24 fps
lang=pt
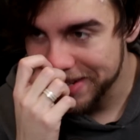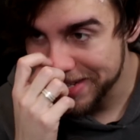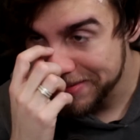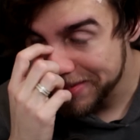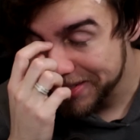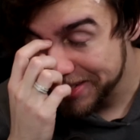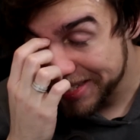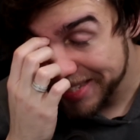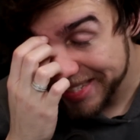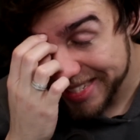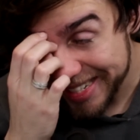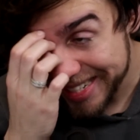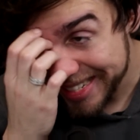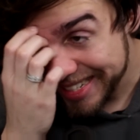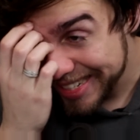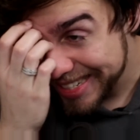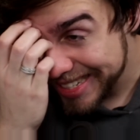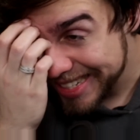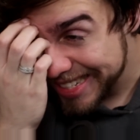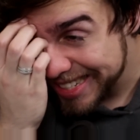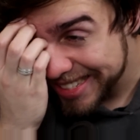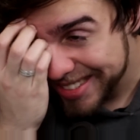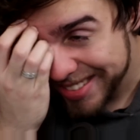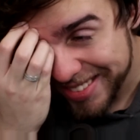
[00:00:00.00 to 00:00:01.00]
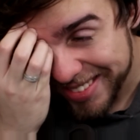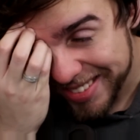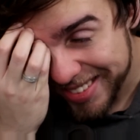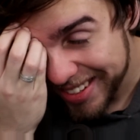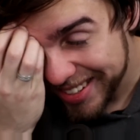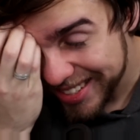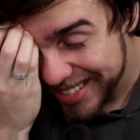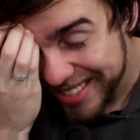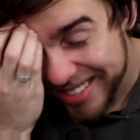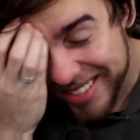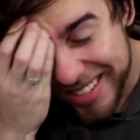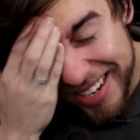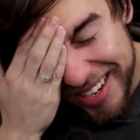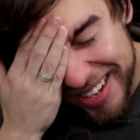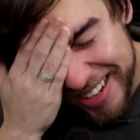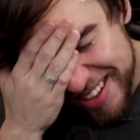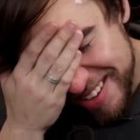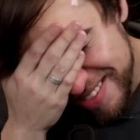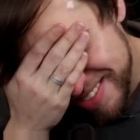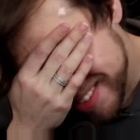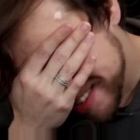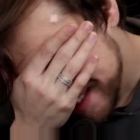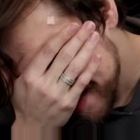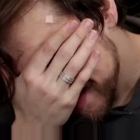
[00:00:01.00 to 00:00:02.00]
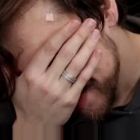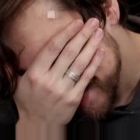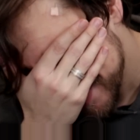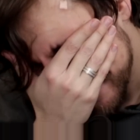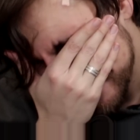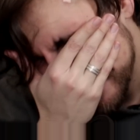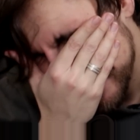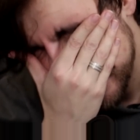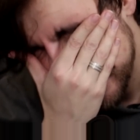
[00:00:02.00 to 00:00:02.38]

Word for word: mas mano, tenho certeza que esse jogo nossa, não tem nada a ver com isso,